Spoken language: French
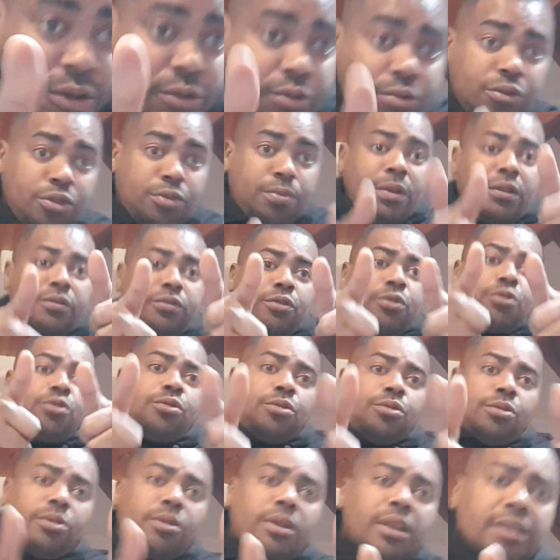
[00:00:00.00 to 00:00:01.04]
Bonjour à tous, bienvenue
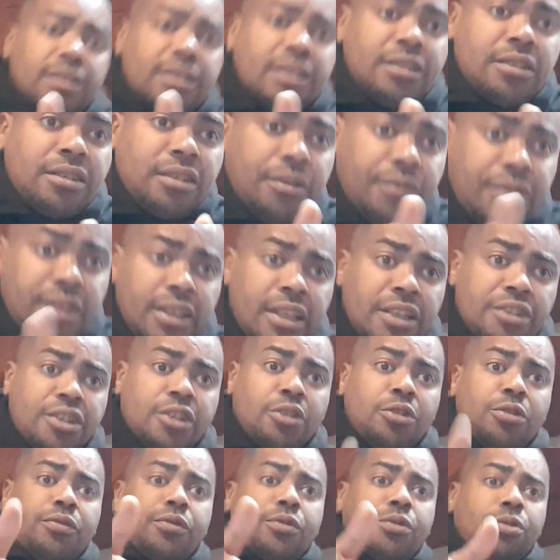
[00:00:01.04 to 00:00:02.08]
sur Ngazi TV, la
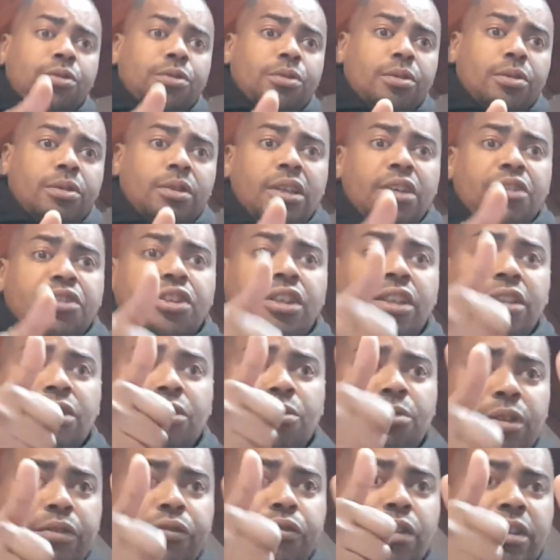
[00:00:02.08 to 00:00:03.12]
chaîne du futur, la chaîne
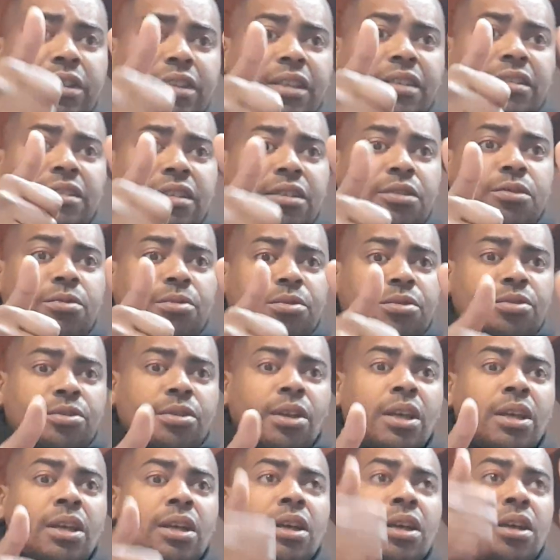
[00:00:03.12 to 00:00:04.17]
où il faut être resté
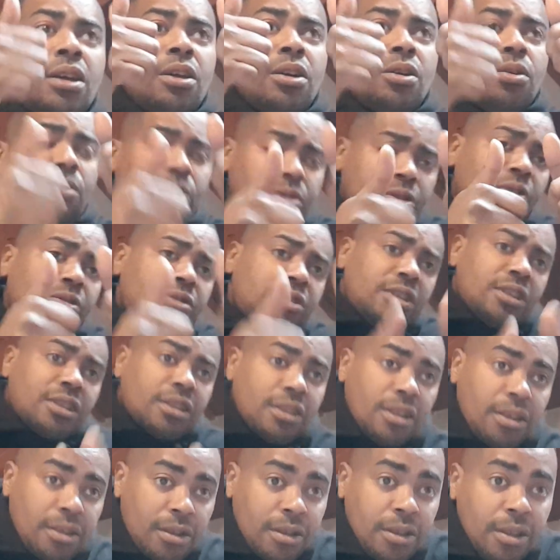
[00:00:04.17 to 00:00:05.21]
tous
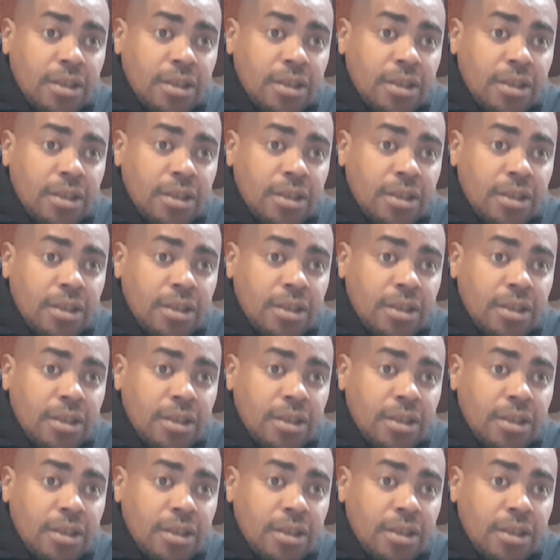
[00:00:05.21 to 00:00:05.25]
authentiques.